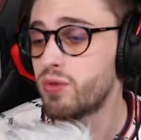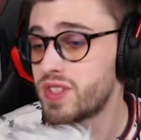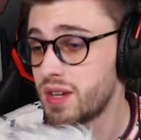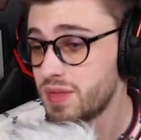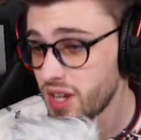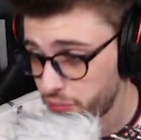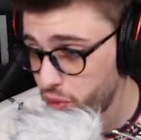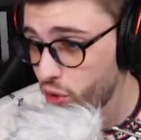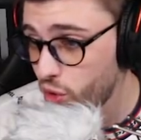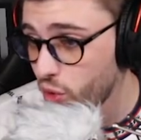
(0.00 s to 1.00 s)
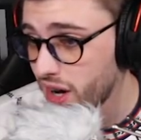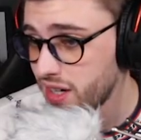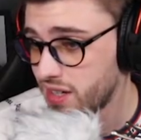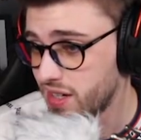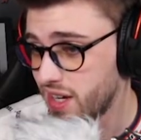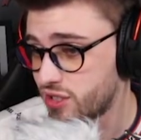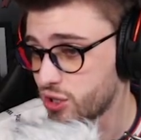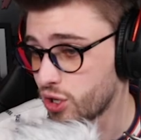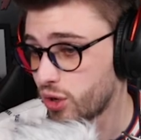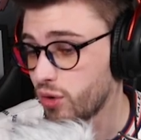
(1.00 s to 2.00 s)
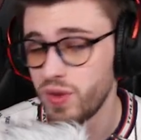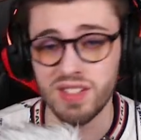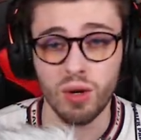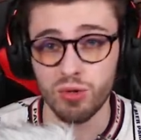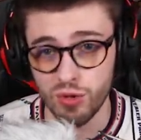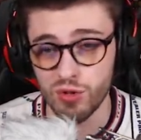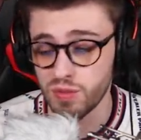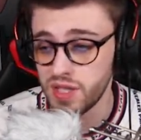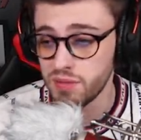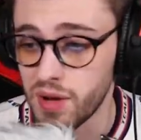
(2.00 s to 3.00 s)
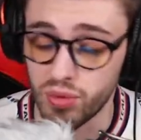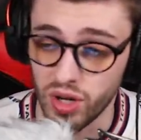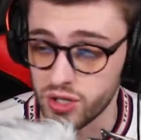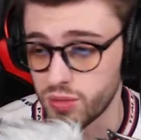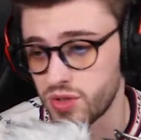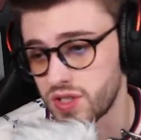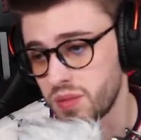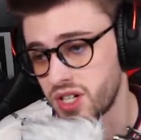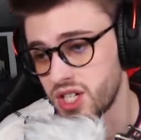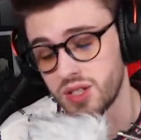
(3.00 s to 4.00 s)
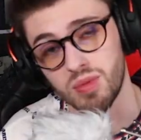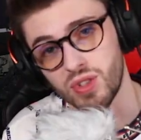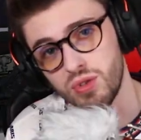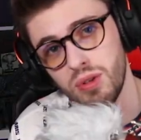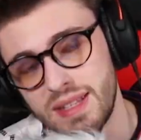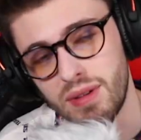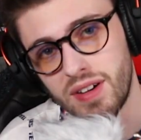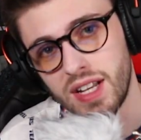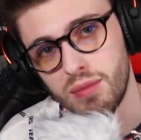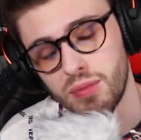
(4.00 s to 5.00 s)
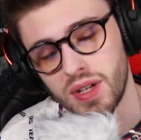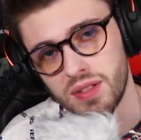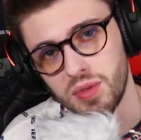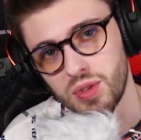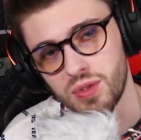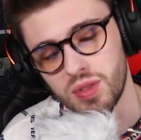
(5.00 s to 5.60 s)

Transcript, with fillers: vous allez me dire pourquoi euh, est-ce que je refais des retours zombies Bah pour l'argent parce que ça marchait que j'ai besoin de thunes. C'est pas vrai, la plupart des vidéos sont